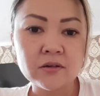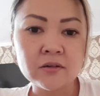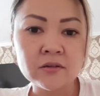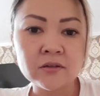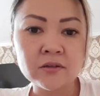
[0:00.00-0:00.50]

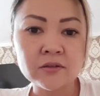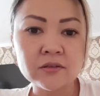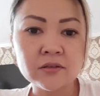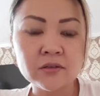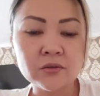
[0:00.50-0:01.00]
А,
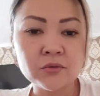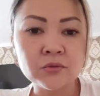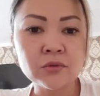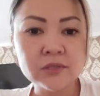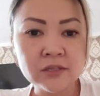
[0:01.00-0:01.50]

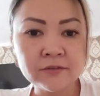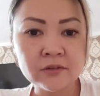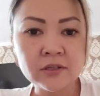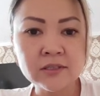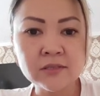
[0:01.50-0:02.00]
у Юсефа
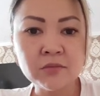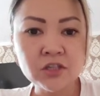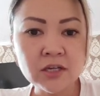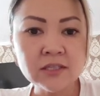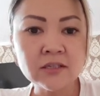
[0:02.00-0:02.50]
есть
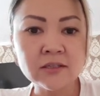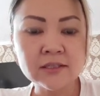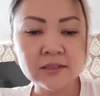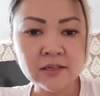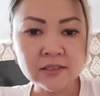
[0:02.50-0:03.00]
замечательные
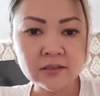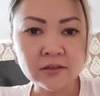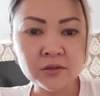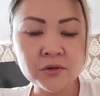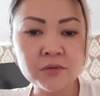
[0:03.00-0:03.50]
сказки,
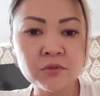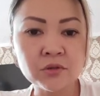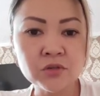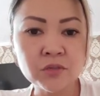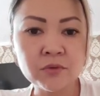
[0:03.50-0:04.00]
которые мы
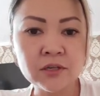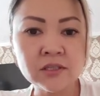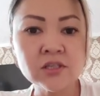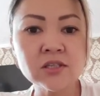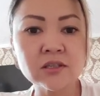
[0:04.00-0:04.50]
тоже
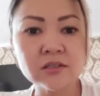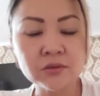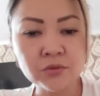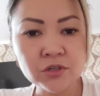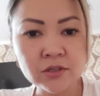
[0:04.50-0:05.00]
периодически
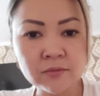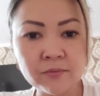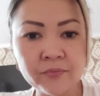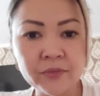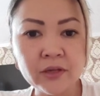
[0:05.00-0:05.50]

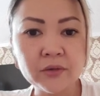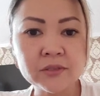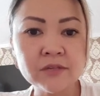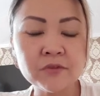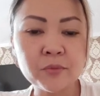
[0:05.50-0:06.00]
слушаем.
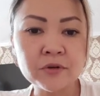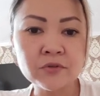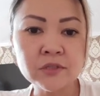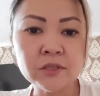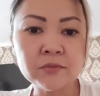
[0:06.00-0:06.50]
Юсефа
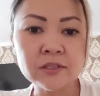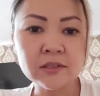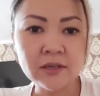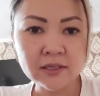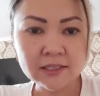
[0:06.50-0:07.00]
проводит
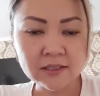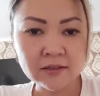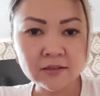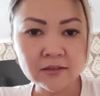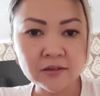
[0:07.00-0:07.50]

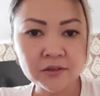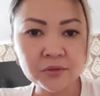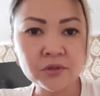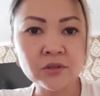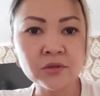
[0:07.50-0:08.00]
медитации,
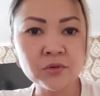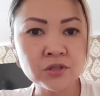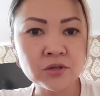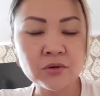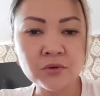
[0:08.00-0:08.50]
которые
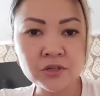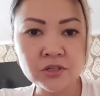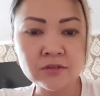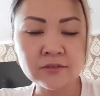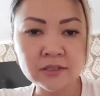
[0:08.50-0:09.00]
тоже
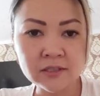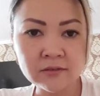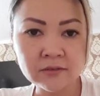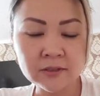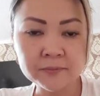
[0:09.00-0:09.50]
очень
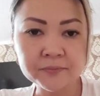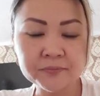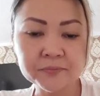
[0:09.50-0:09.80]
эффективны.